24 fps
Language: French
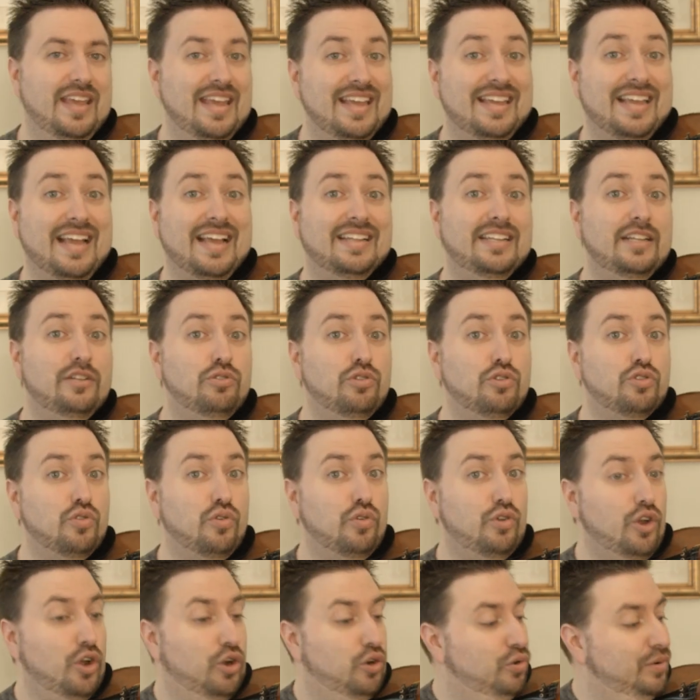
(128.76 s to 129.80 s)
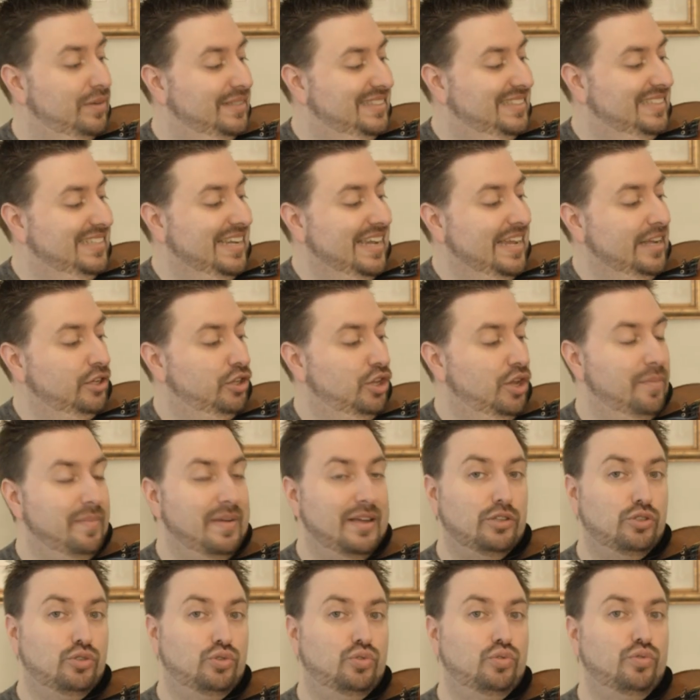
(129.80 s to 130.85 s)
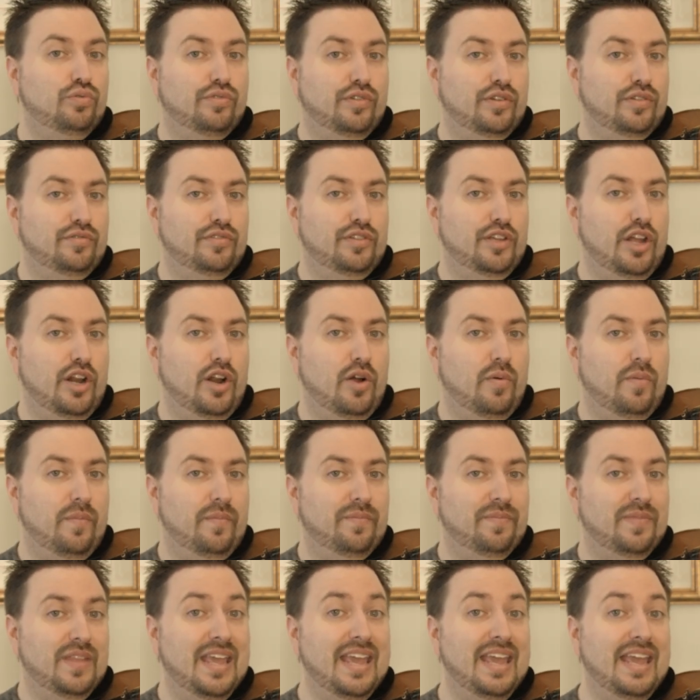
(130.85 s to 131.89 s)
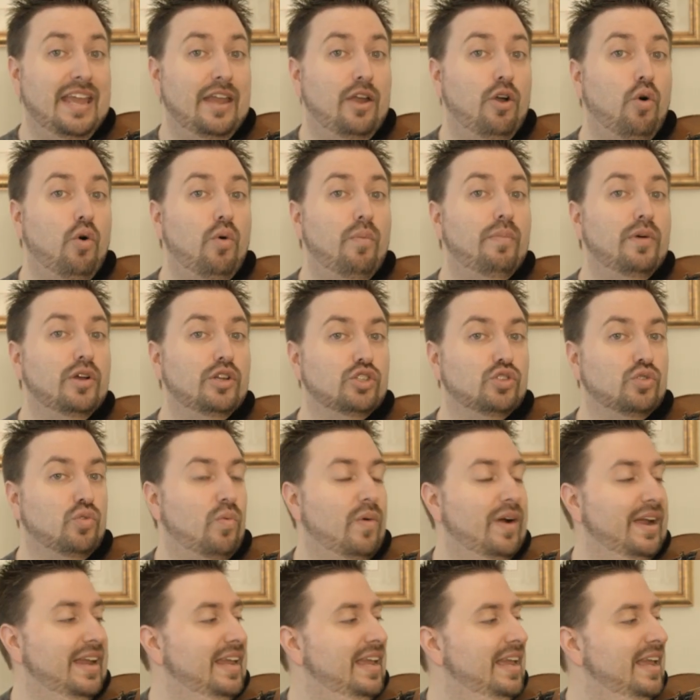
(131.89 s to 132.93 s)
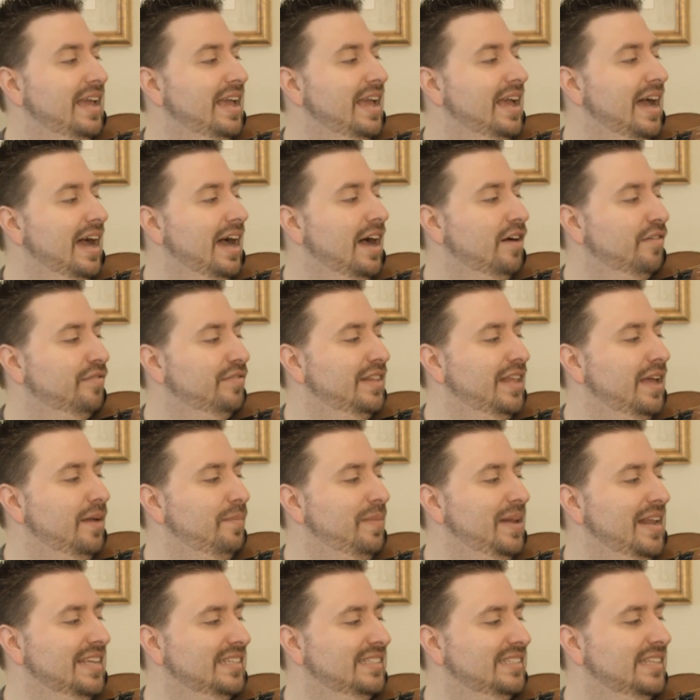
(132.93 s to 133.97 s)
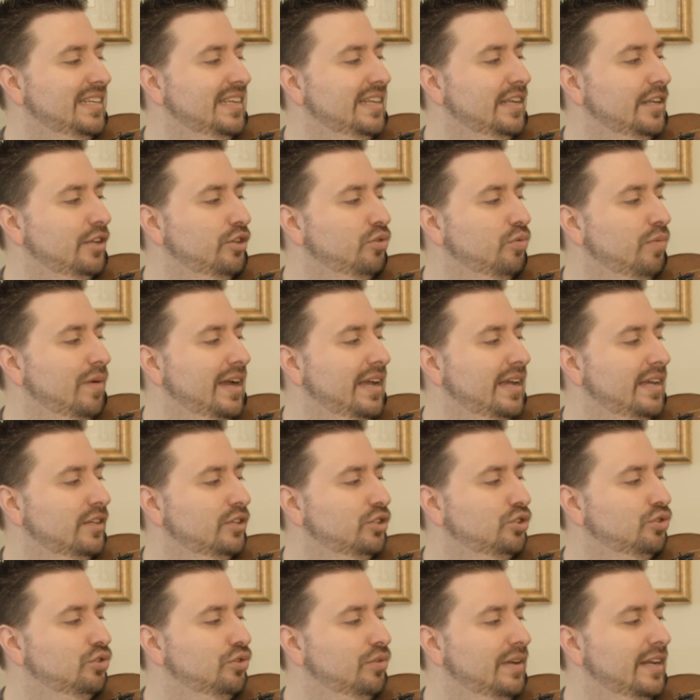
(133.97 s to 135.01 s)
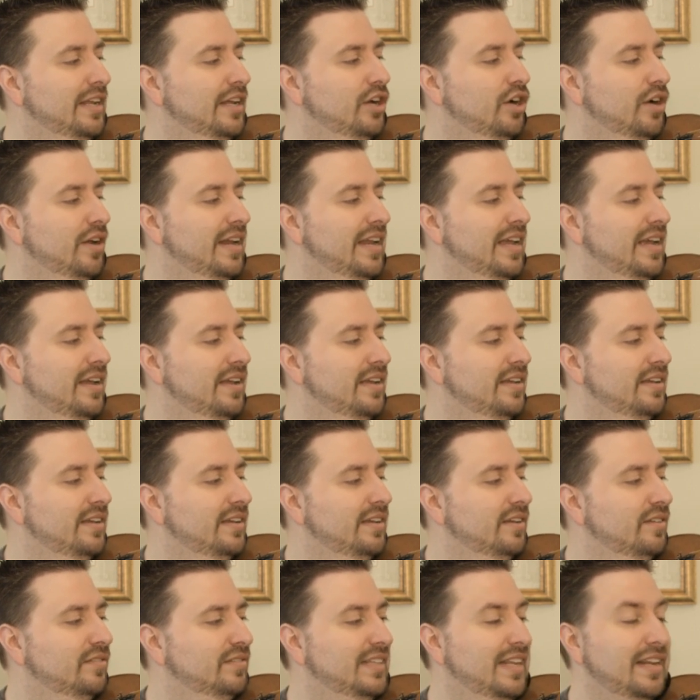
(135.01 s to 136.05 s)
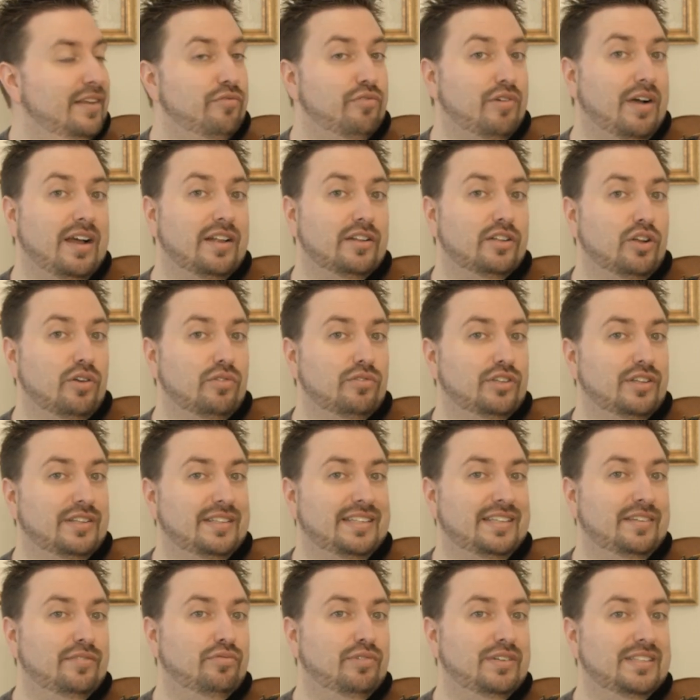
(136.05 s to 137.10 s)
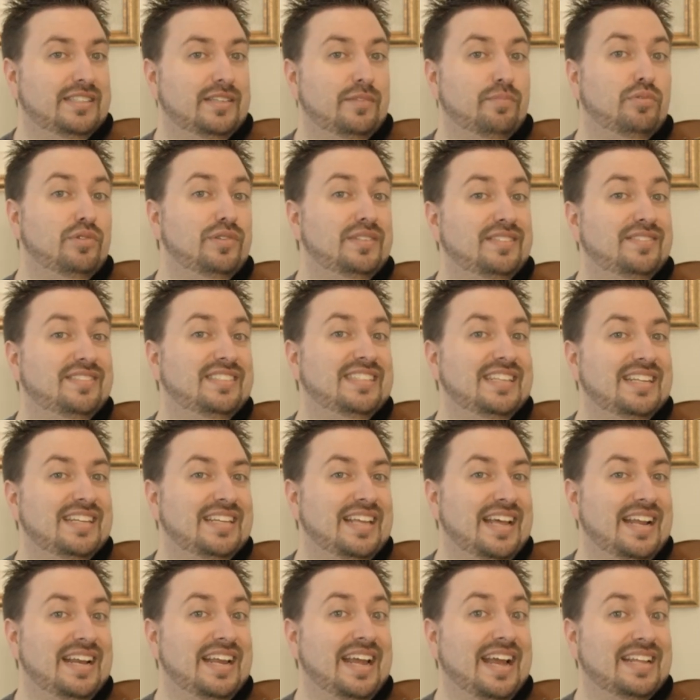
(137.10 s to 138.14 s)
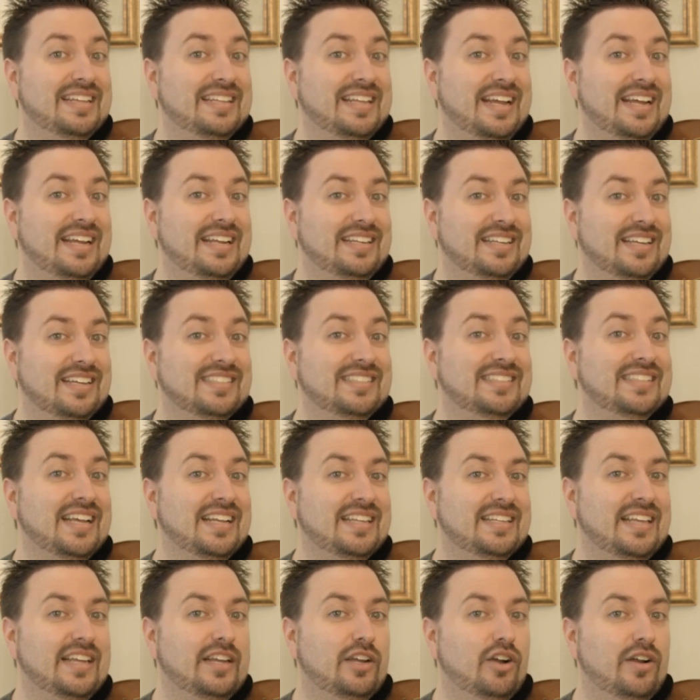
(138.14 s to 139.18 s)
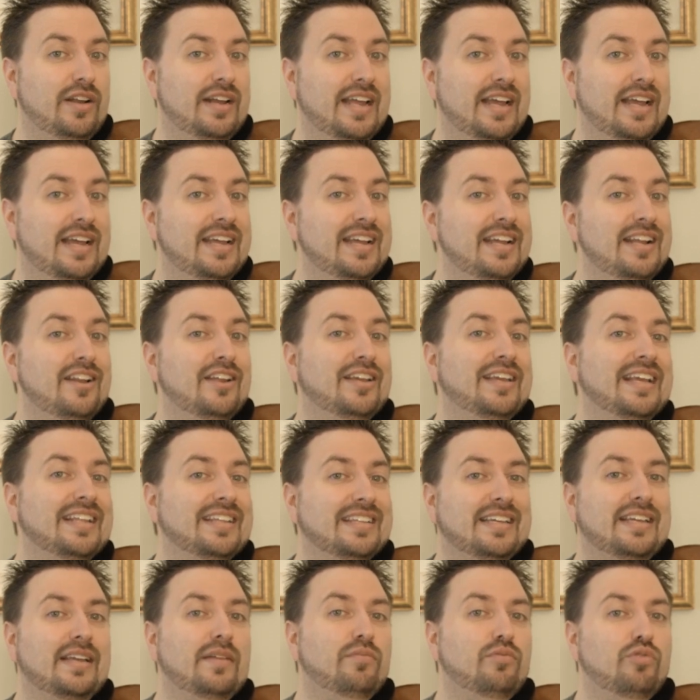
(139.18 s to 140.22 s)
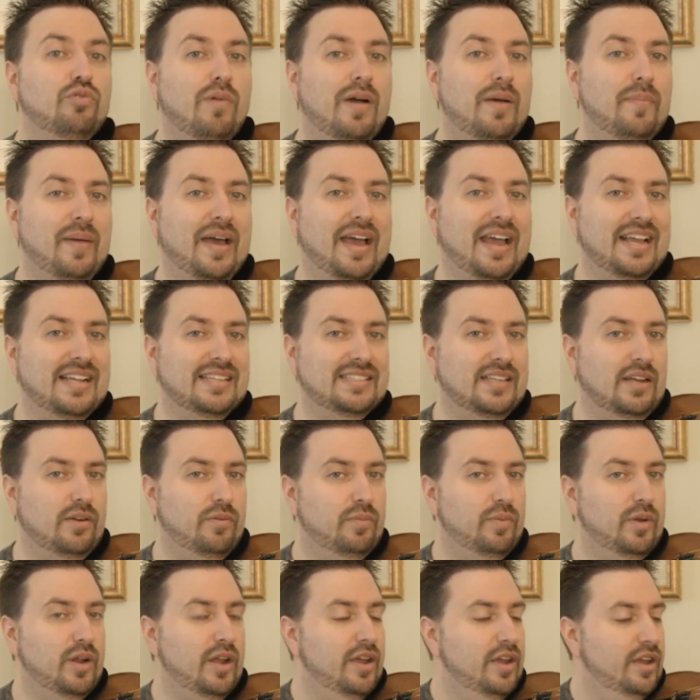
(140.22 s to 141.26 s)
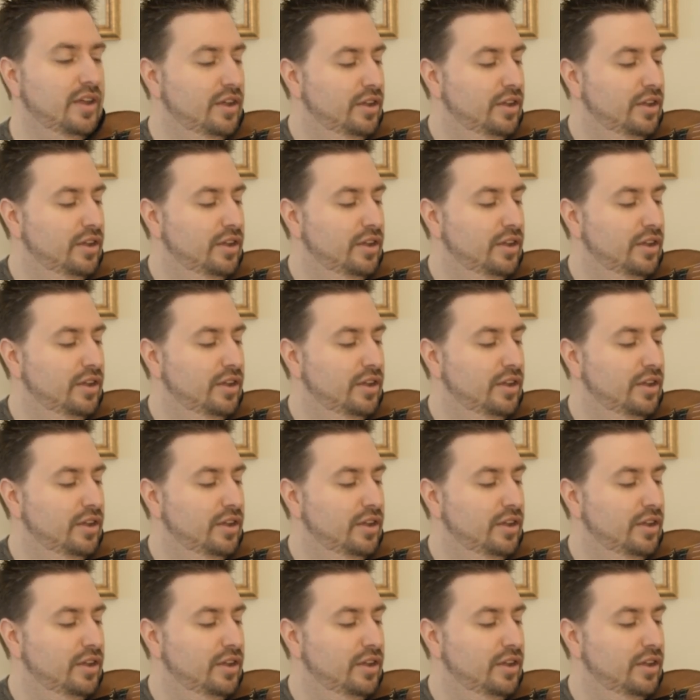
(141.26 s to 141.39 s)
Gardez toujours le coude directement sous votre violon et au besoin, en venant placer les doigts sur les collants, vous allez vous rendre compte que des fois, c'est plus difficile d'aller atteindre certains collants, le quatrième doigt par exemple.